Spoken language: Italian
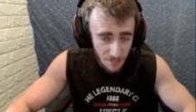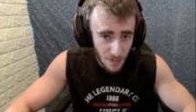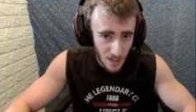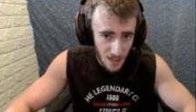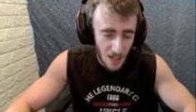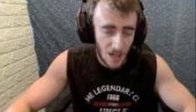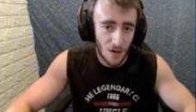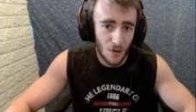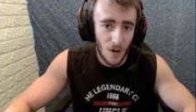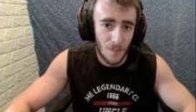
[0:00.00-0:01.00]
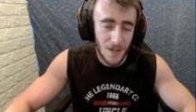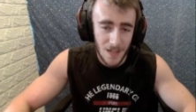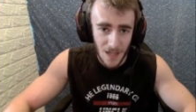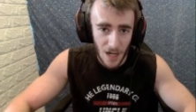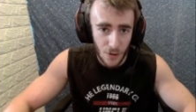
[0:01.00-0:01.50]
perché ho
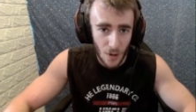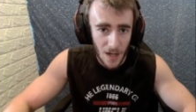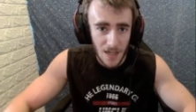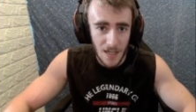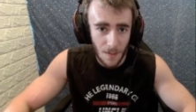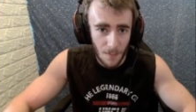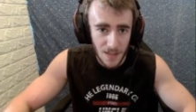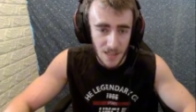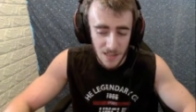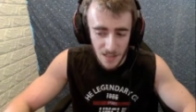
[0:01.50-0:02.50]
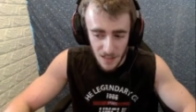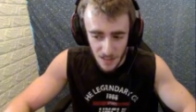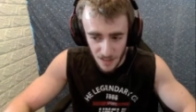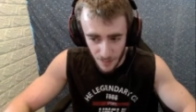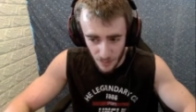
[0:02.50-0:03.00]
abilitato anche la mamma di
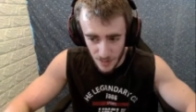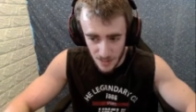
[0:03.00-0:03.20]
Slendrina per questa